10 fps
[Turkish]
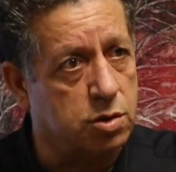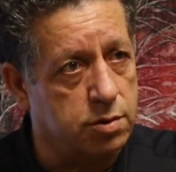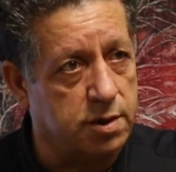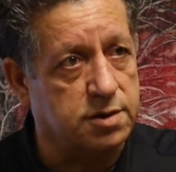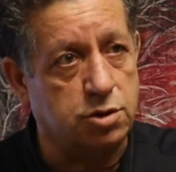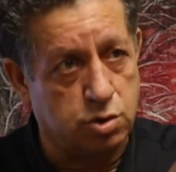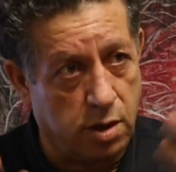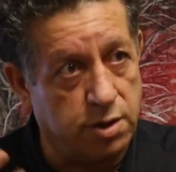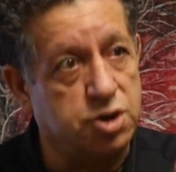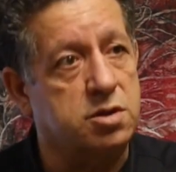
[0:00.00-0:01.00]
sonrası şu
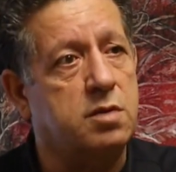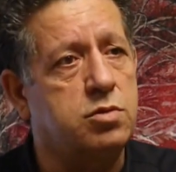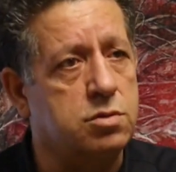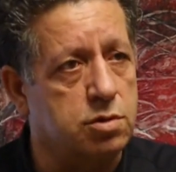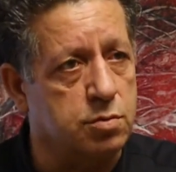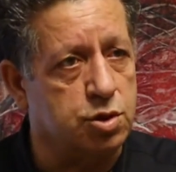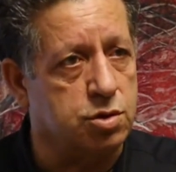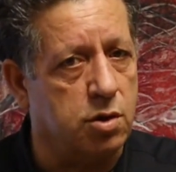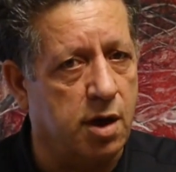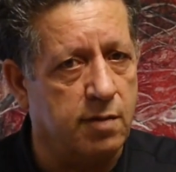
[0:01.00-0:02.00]
an içinde
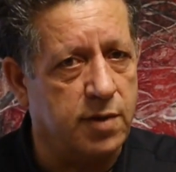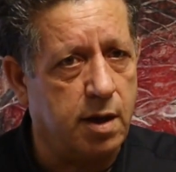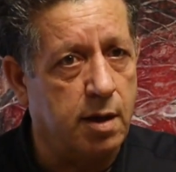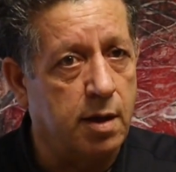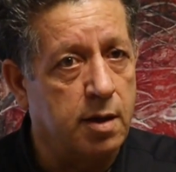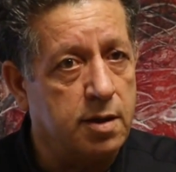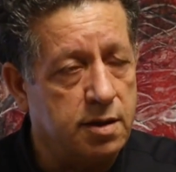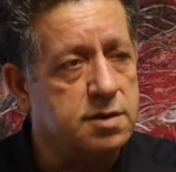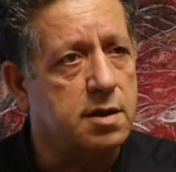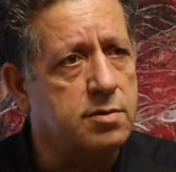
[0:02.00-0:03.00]
bulunduğumuz dönemde
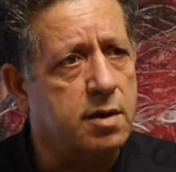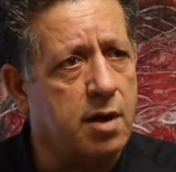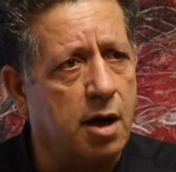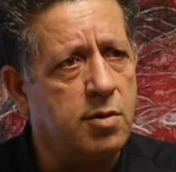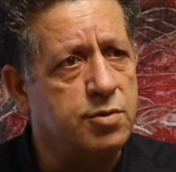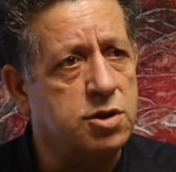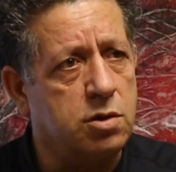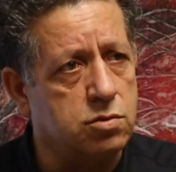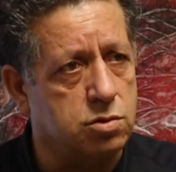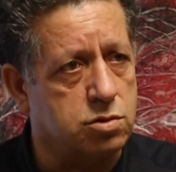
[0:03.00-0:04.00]
insanlar galiba bir
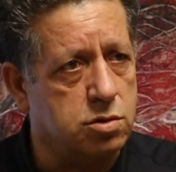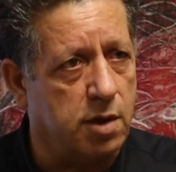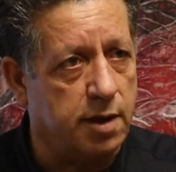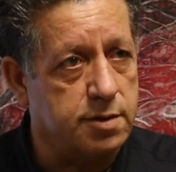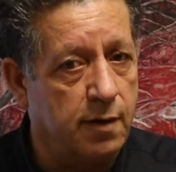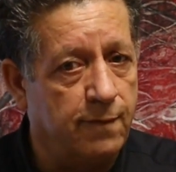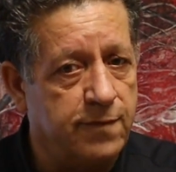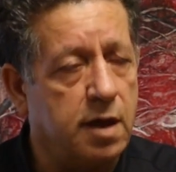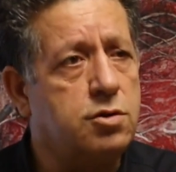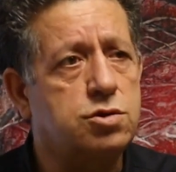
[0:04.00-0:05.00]
şeyi unuttular.
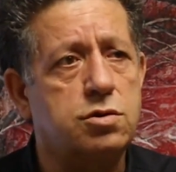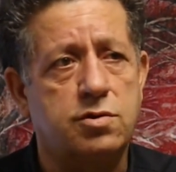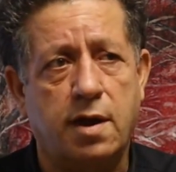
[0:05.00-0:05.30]
Yeryüzünün